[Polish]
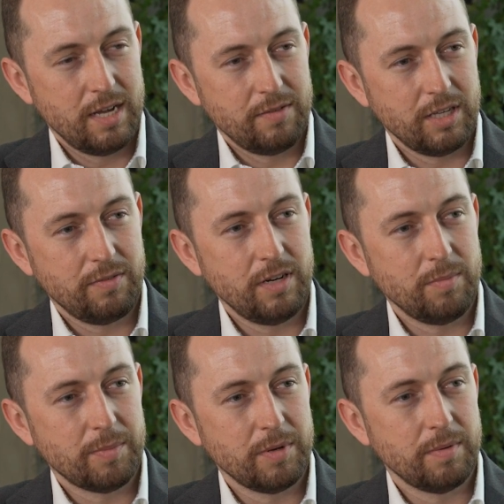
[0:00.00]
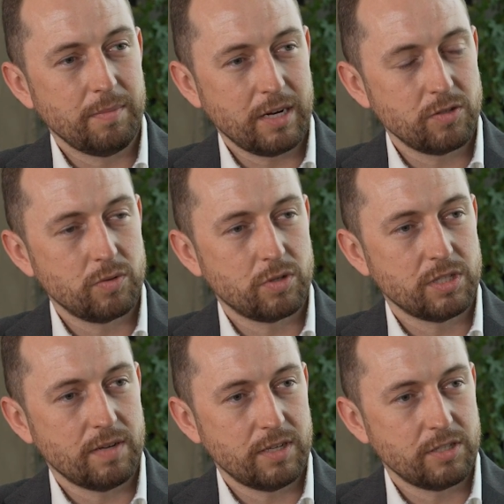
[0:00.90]
W tej chwili mamy bardzo dużo
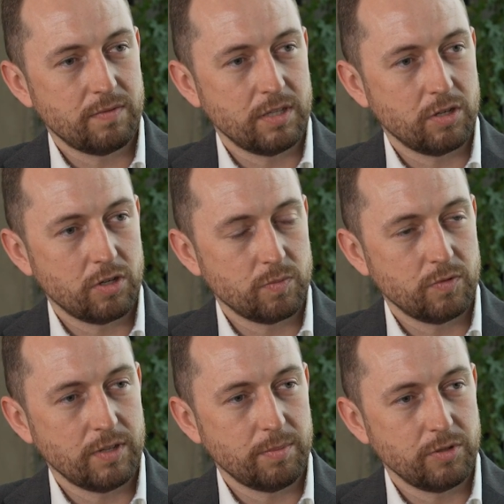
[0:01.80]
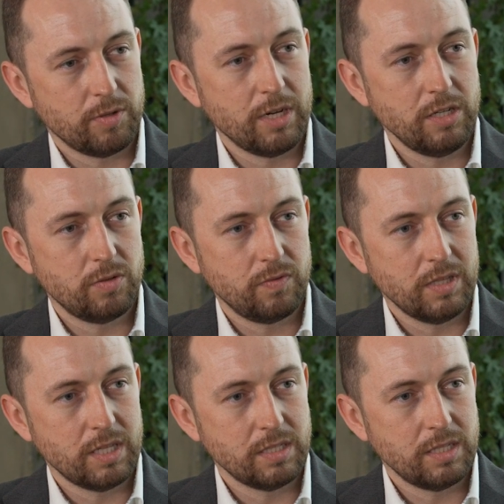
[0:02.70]
zaawansowanych rozmów na poziomie listów
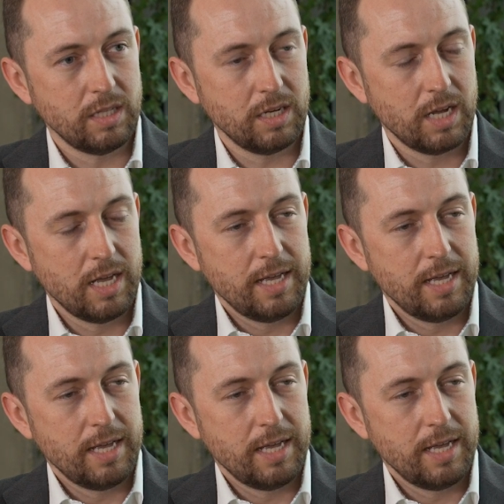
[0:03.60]
intencyjnych.